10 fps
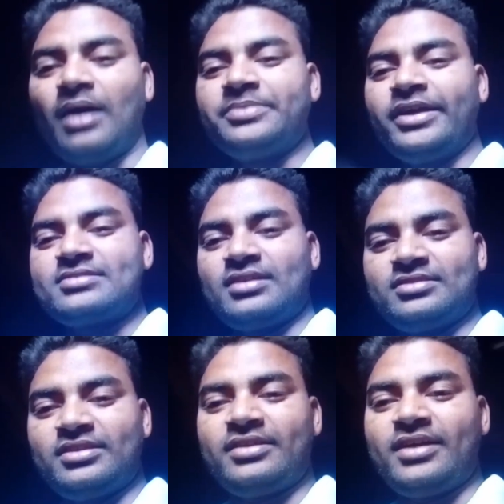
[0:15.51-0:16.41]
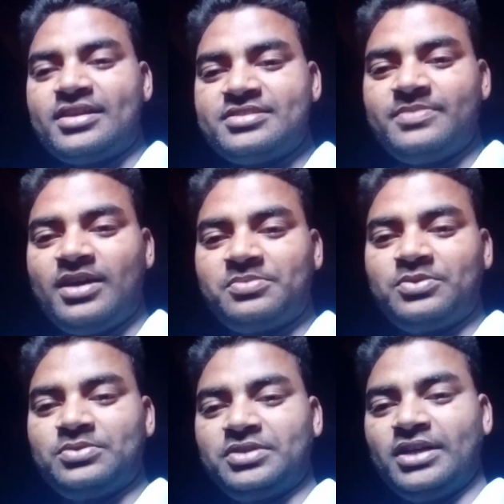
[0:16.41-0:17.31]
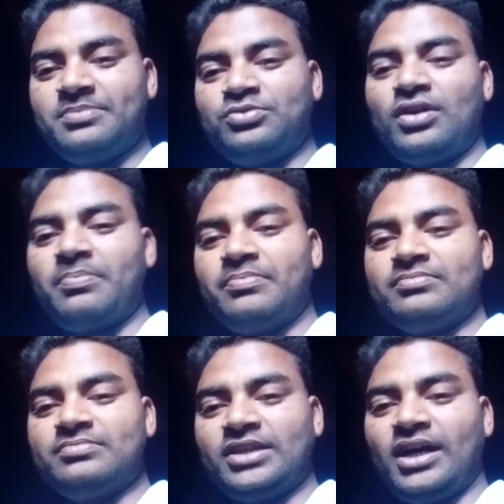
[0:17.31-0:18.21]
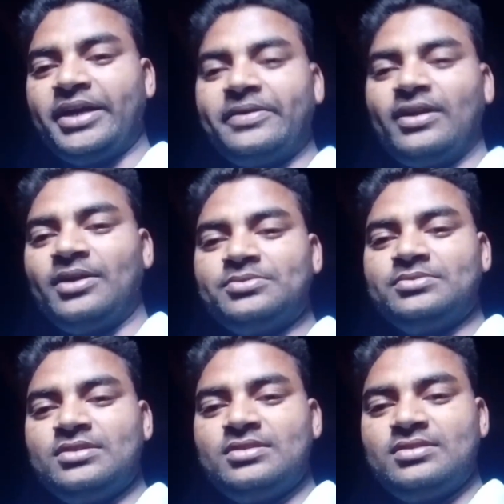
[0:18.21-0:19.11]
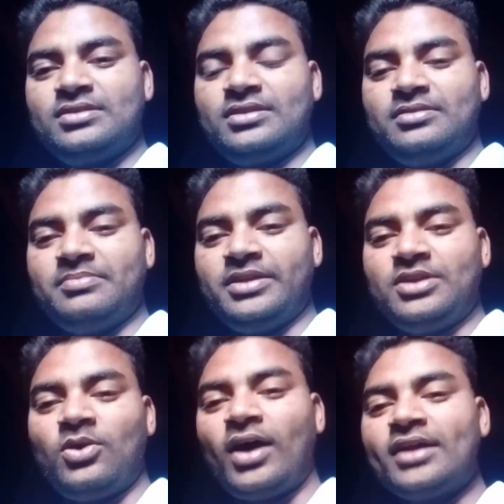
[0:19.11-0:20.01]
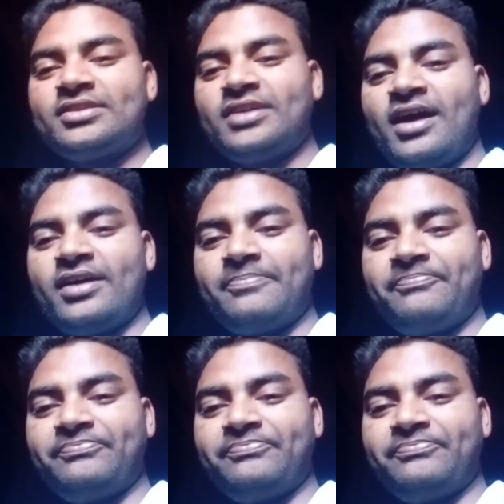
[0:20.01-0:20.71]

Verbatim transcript: आप देख सकते हैं आज मैं आपको रियल पूरा दिखाने वाला हूँ कि मेरी औकात क्या है